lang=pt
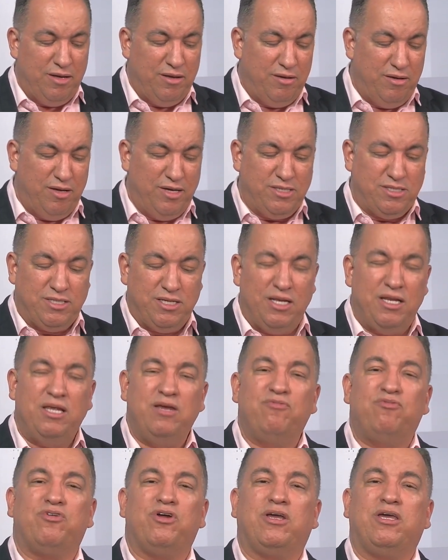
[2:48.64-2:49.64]
esse
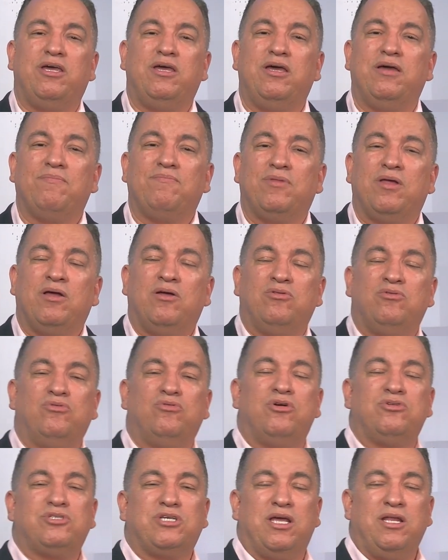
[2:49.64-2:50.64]
livro aqui do
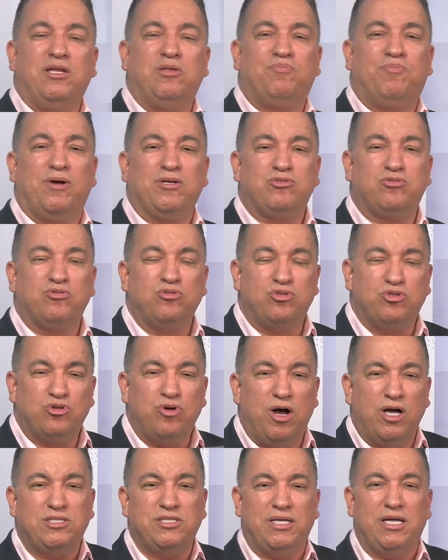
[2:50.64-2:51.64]
nosso querido pastor
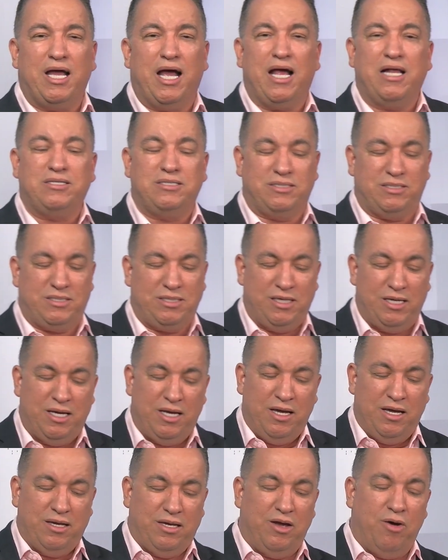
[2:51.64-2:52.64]
Jorge Linhares,
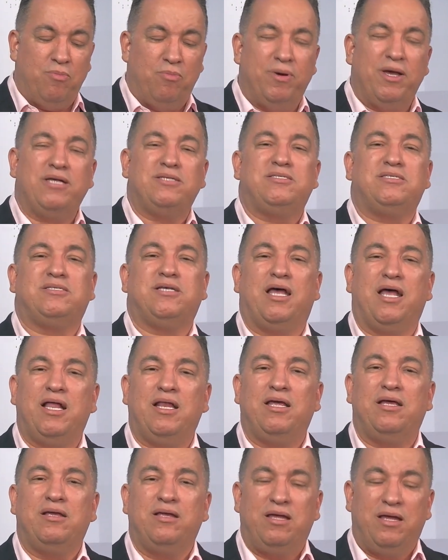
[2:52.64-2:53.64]
que é um
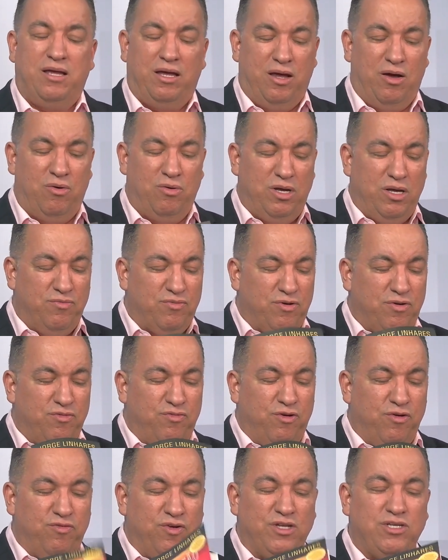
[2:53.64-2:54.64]
best-seller, é um livro que
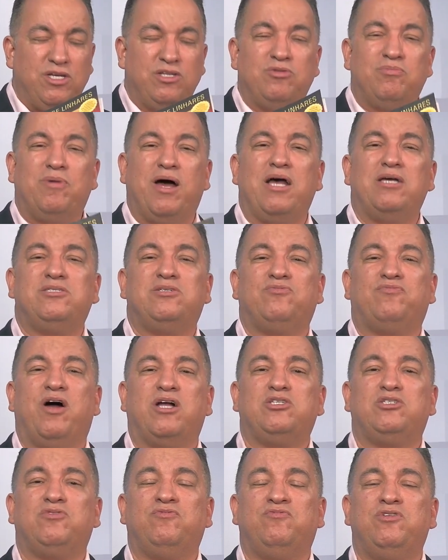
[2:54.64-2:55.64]
foi vendido mais de
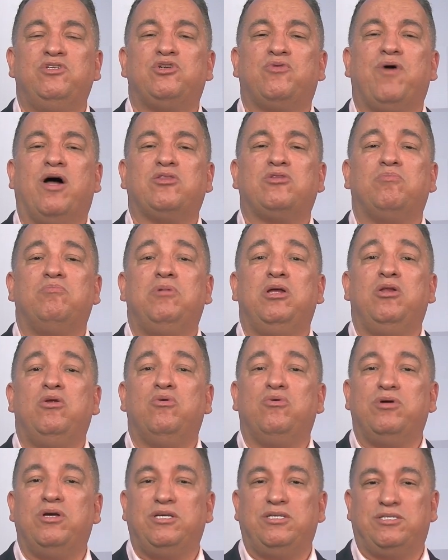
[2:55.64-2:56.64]
24
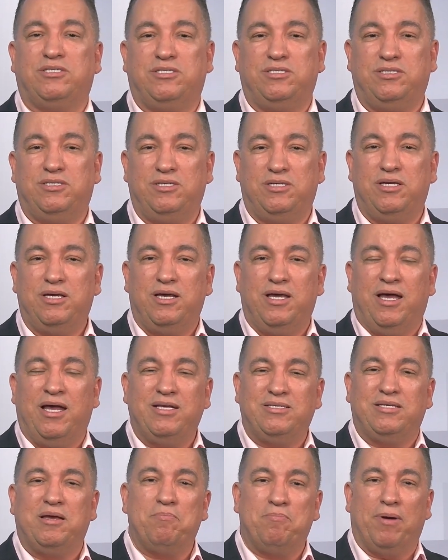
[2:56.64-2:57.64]
milhões de
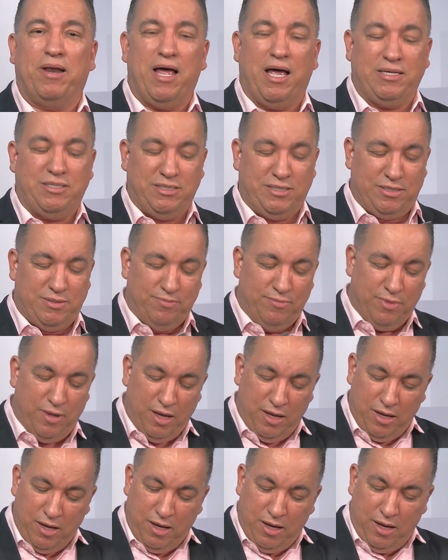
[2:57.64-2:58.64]
exemplares.
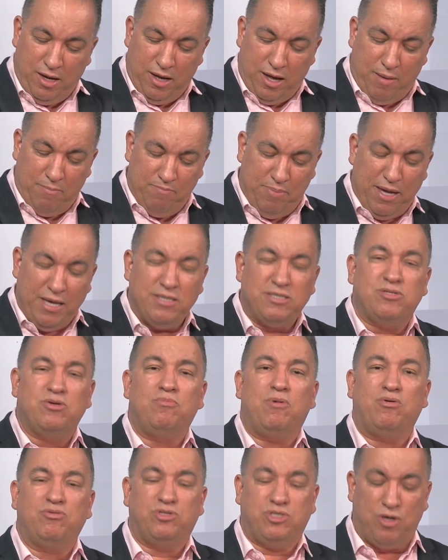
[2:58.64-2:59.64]
Bênção
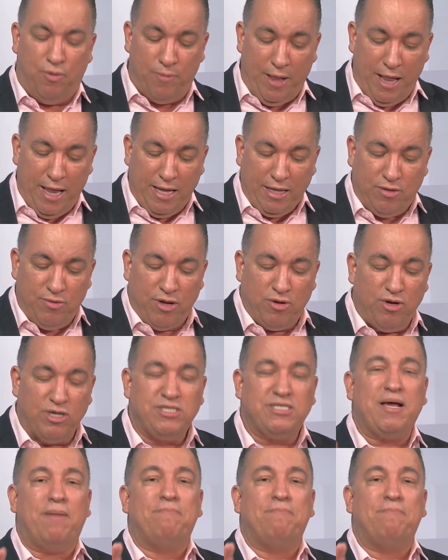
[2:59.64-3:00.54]
e maldição. Então a nossa